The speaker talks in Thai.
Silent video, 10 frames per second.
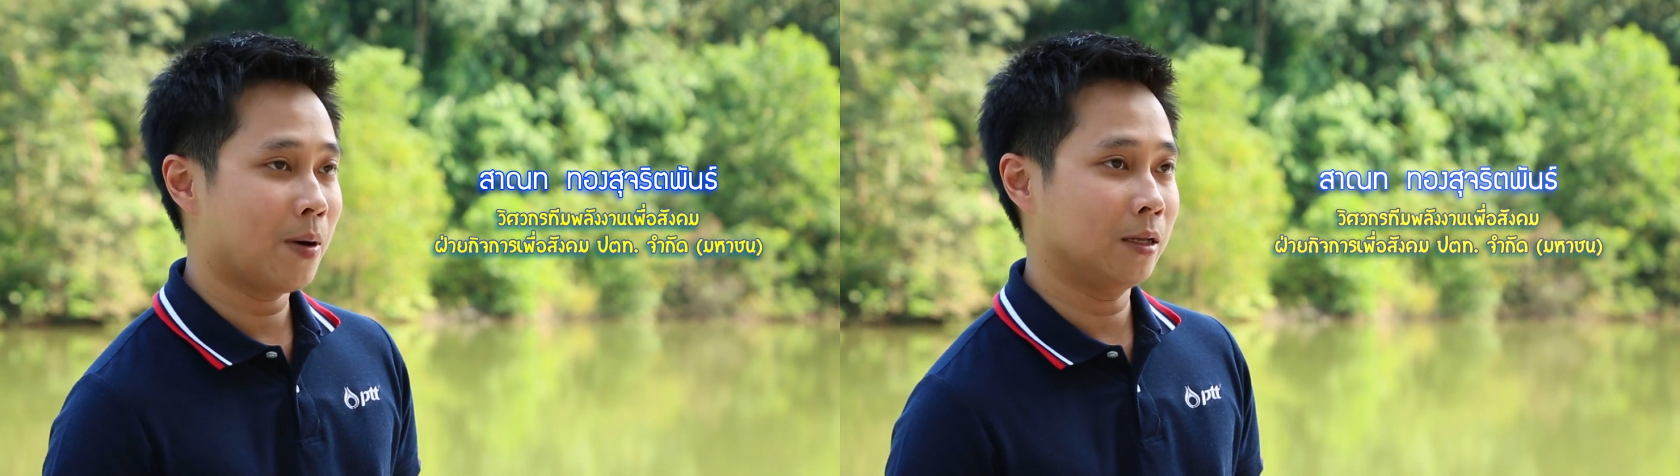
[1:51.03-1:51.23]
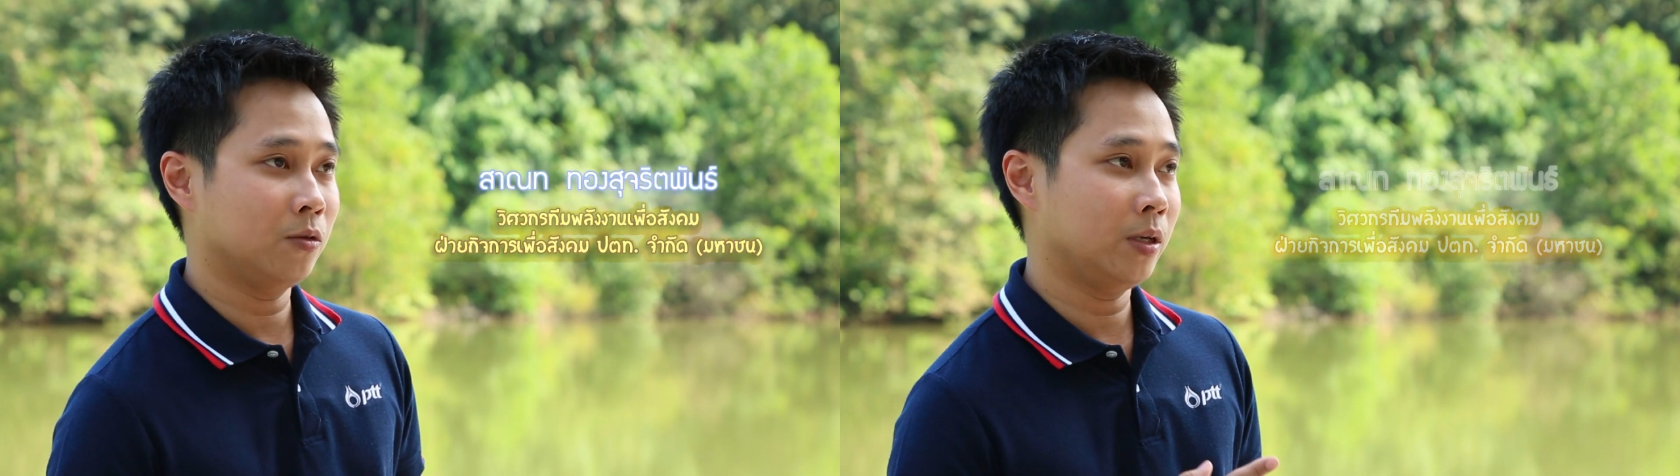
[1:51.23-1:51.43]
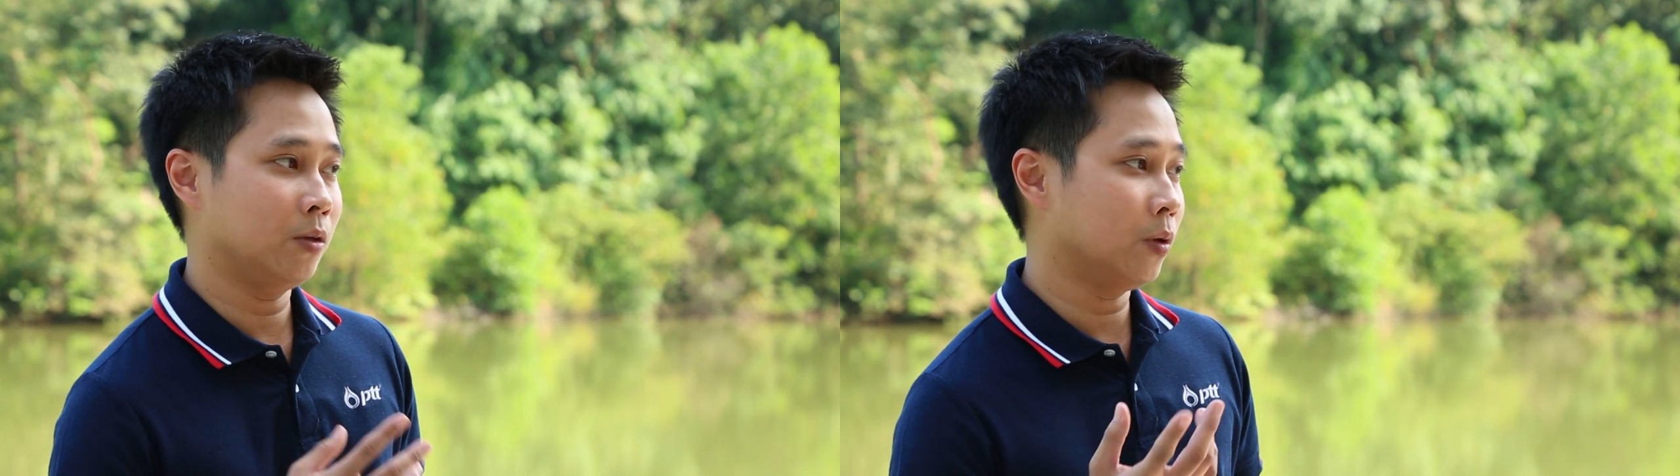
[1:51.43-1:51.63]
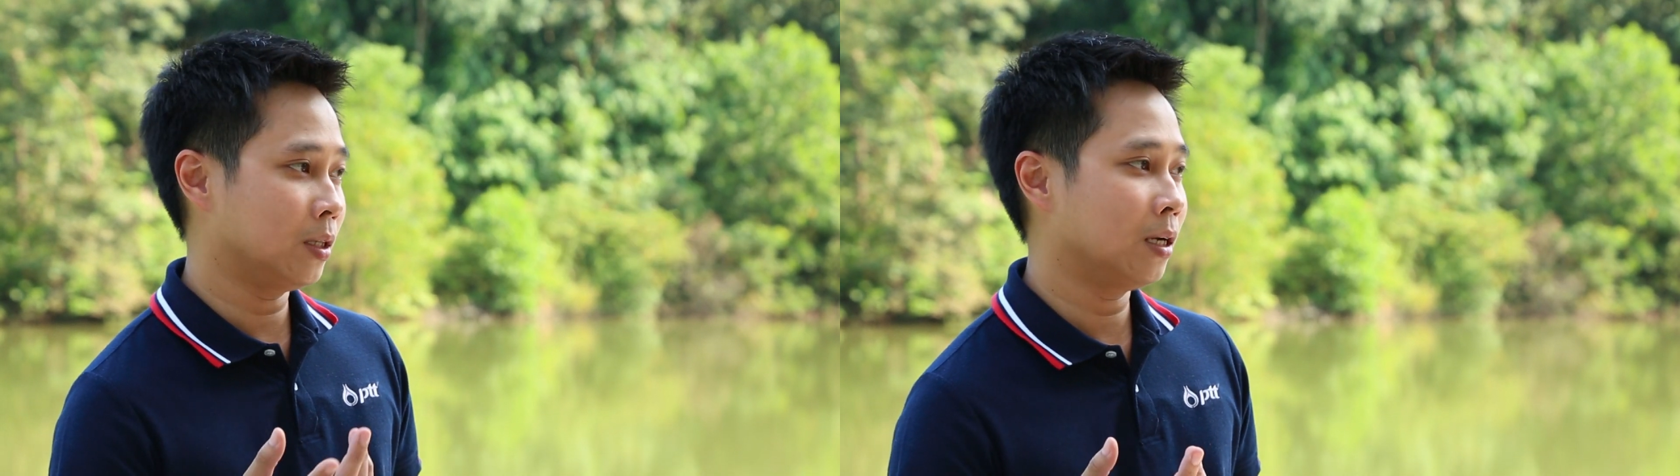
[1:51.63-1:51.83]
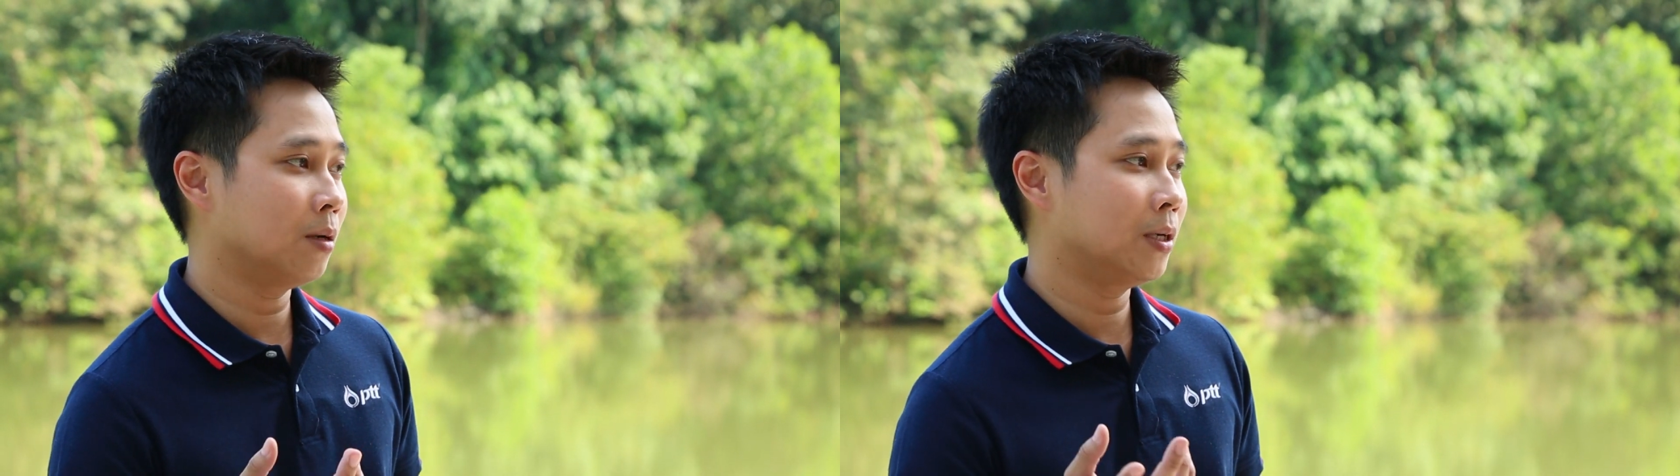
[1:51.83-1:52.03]
ผ่านตัวอินเวอ
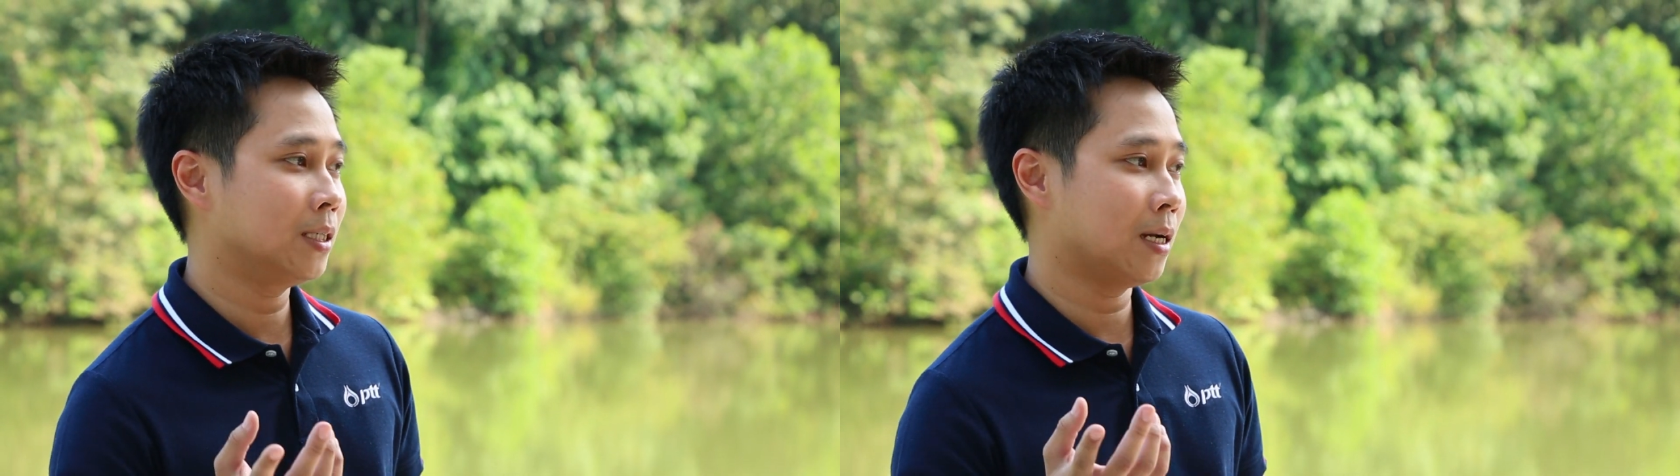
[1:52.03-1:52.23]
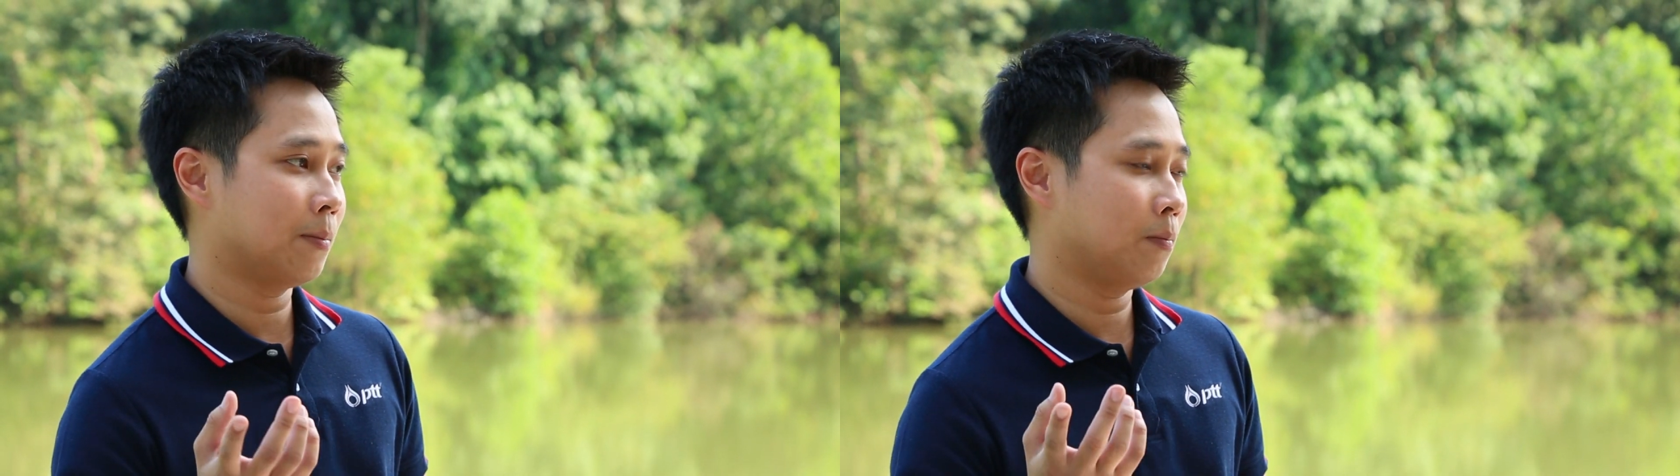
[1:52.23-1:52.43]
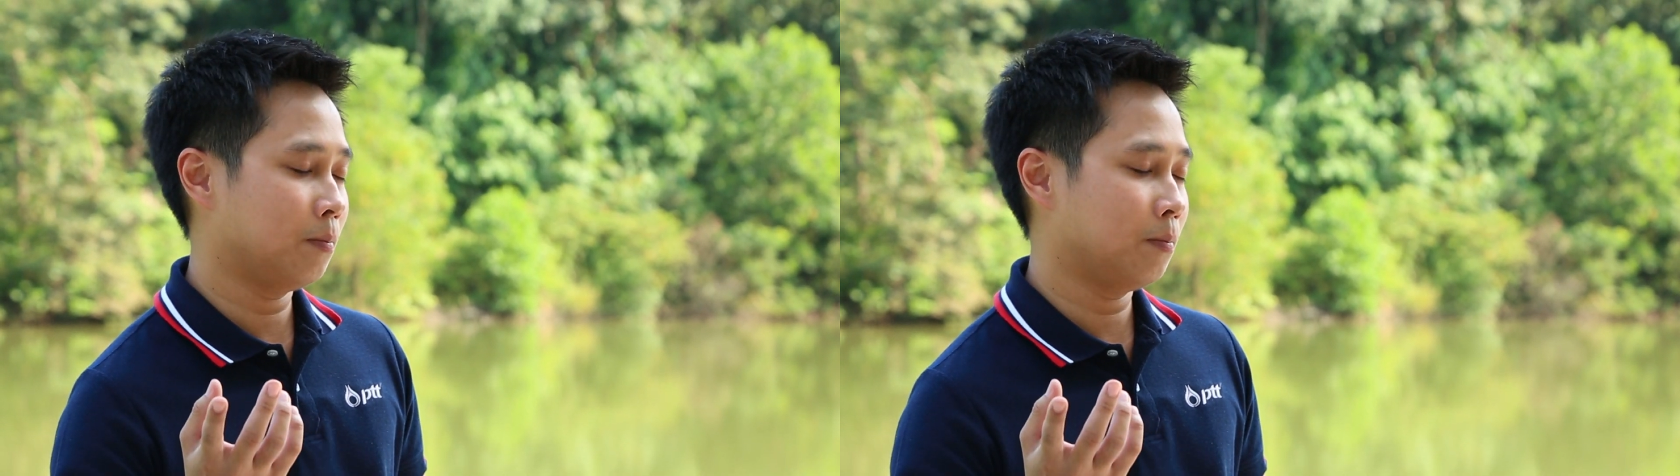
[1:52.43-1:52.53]
ร์เตอร์เพื่อที่จะ